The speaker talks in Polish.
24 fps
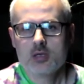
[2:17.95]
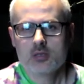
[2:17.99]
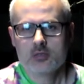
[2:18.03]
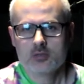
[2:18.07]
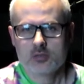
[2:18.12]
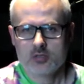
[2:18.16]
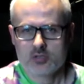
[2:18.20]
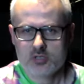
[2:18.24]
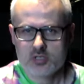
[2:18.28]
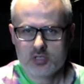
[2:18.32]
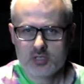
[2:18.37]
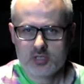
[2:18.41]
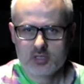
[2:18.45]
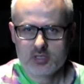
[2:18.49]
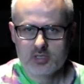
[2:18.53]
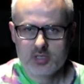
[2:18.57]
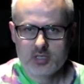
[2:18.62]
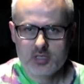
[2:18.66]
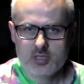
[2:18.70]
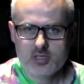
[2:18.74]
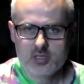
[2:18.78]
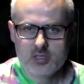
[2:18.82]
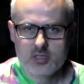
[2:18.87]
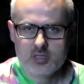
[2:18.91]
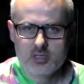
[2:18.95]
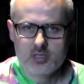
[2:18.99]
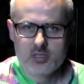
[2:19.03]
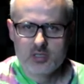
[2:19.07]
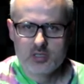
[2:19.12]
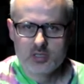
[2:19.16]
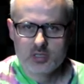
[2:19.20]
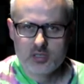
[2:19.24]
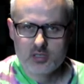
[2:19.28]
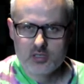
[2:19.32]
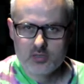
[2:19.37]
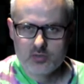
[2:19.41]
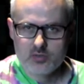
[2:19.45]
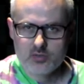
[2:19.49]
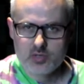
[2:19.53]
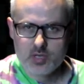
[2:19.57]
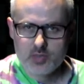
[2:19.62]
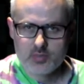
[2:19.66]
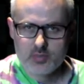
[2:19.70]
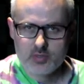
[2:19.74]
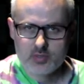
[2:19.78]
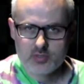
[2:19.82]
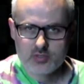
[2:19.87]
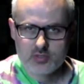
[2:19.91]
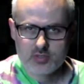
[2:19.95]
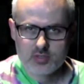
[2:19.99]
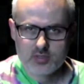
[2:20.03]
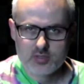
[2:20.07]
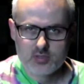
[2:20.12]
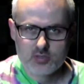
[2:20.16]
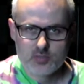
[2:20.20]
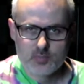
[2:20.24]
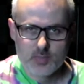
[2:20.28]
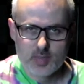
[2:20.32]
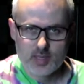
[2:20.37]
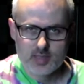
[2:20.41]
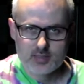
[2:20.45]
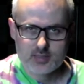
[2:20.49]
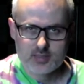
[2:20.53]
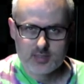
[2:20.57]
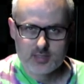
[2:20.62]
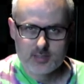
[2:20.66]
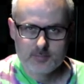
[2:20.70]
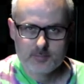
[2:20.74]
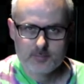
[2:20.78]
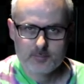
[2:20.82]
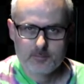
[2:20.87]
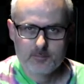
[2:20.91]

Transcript: troszeczkę techniki i treningu, aby rozciągnąć palce.